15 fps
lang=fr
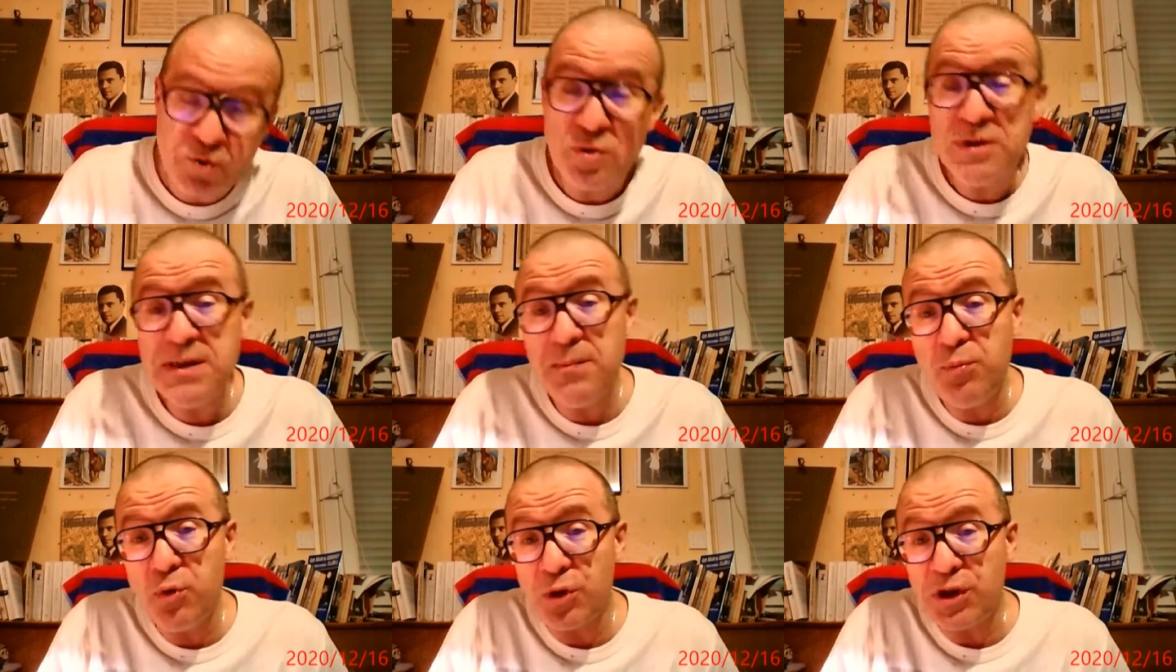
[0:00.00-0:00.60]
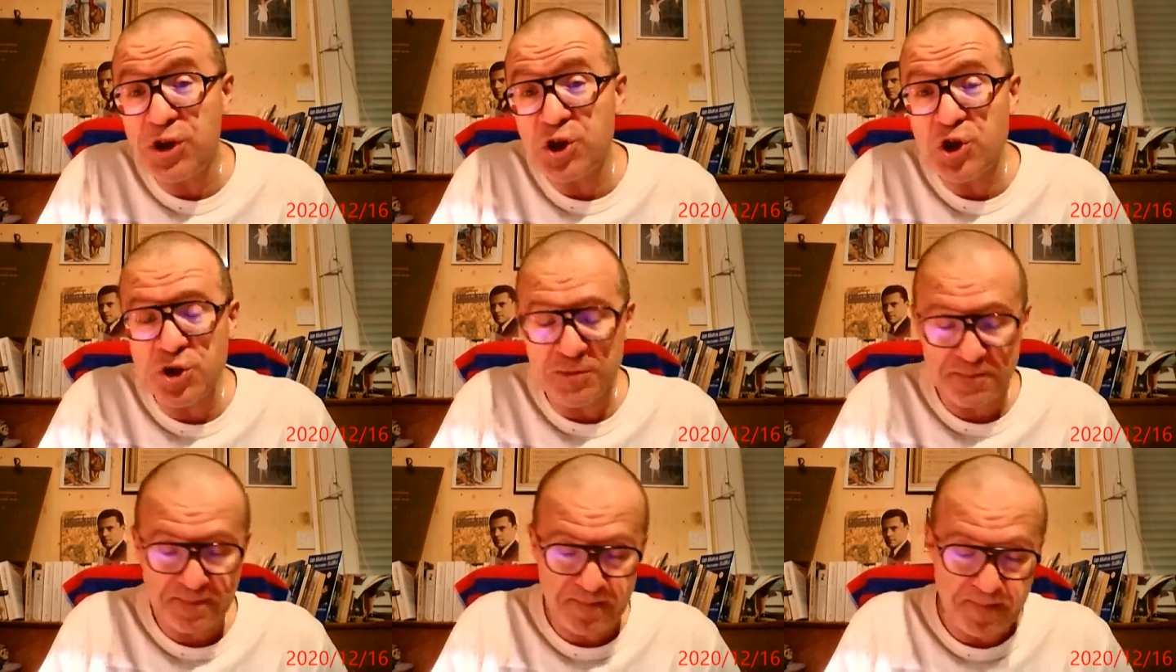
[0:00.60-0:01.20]
une des plus riches.
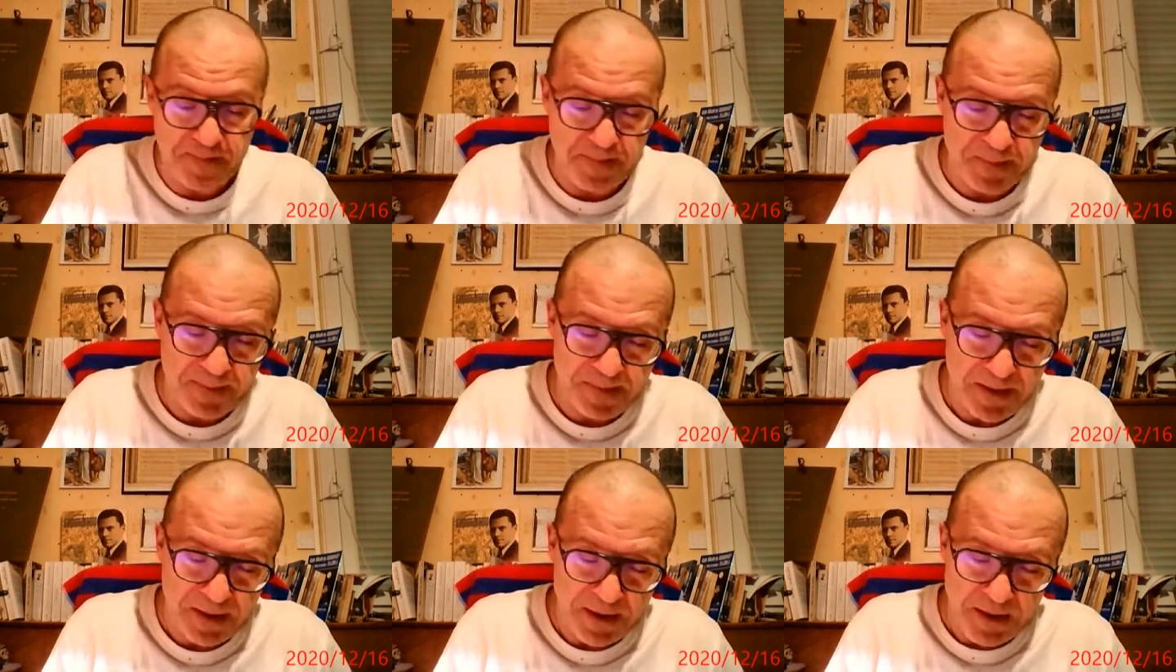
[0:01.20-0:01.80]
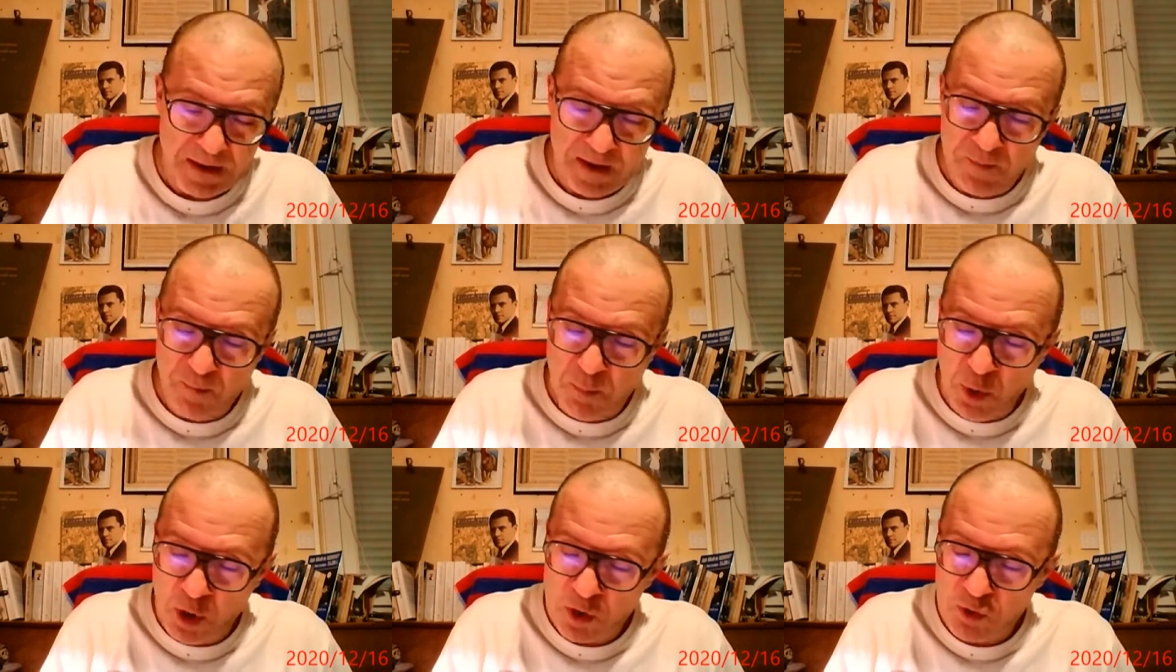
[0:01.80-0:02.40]

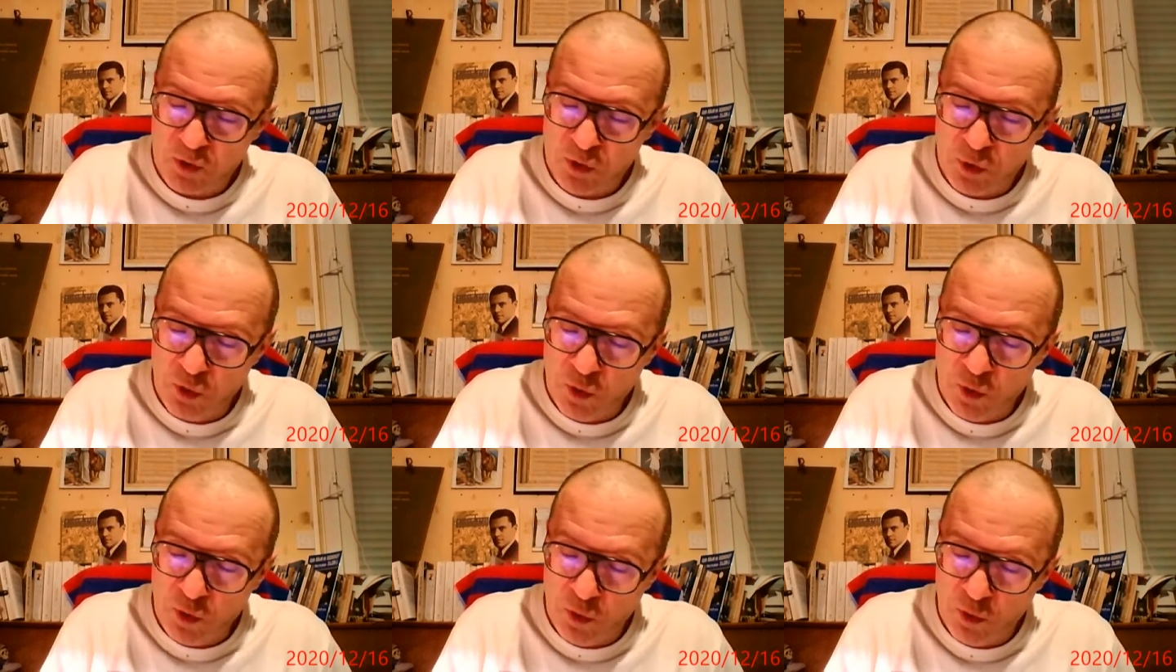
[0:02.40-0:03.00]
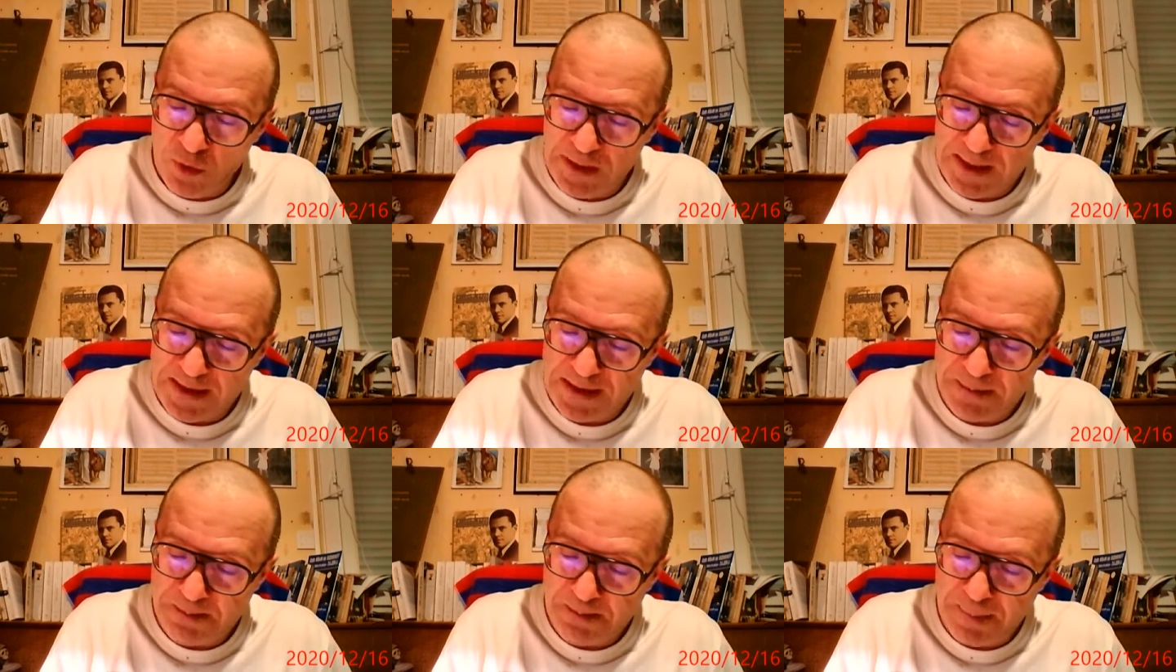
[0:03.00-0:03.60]
Bordeaux,
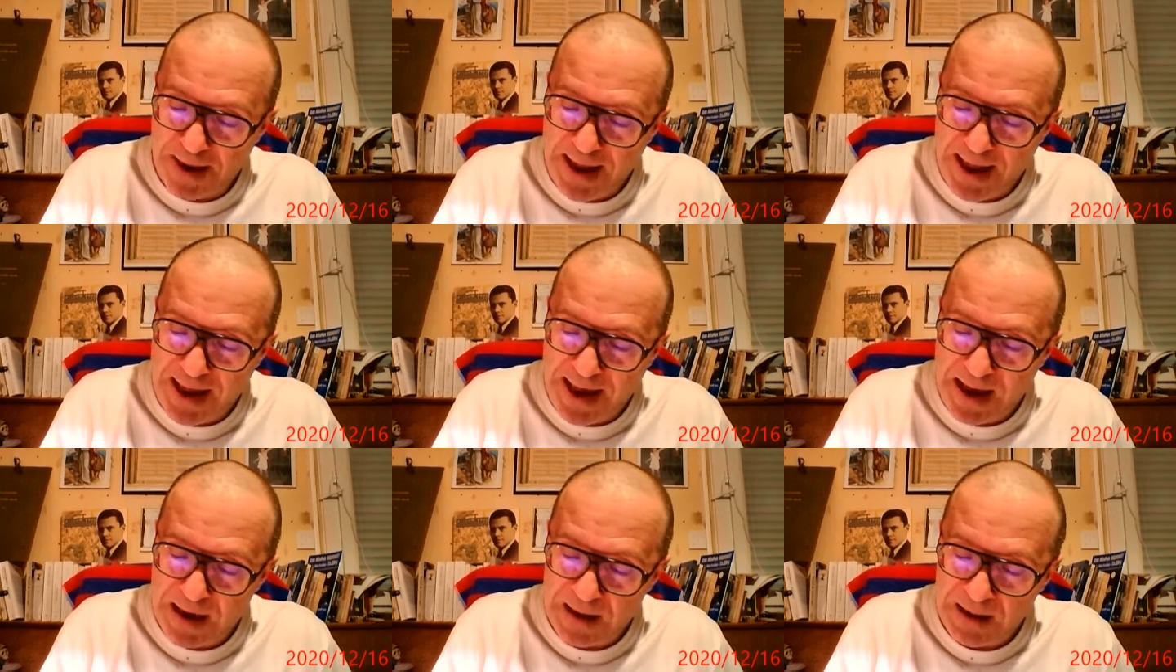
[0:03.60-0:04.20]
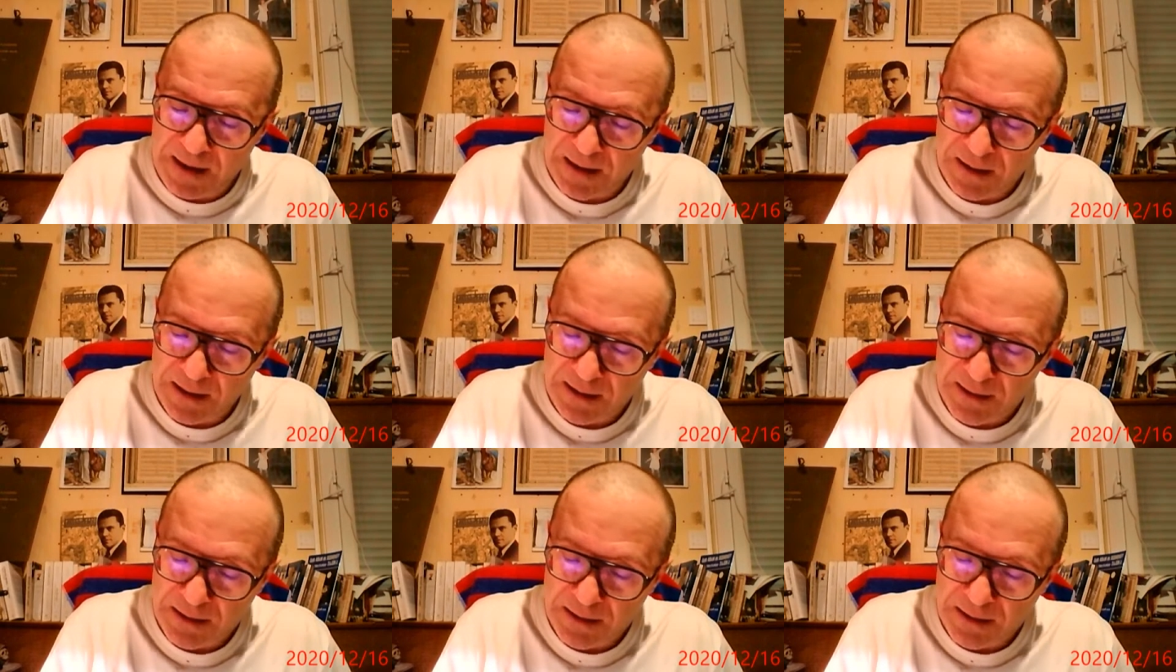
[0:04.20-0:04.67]
L'Espart,